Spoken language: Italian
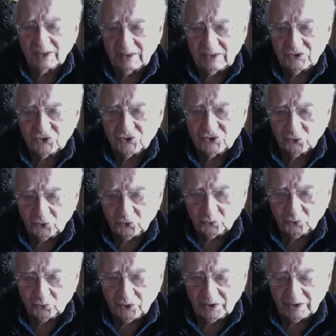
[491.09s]

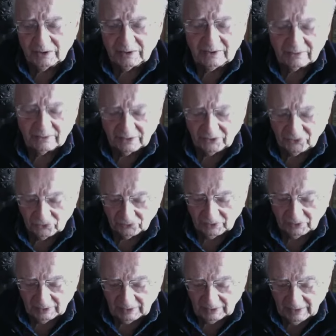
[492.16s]
solitudine
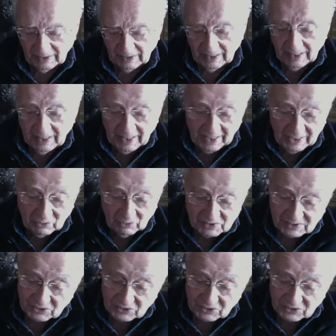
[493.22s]
interiore. E in questa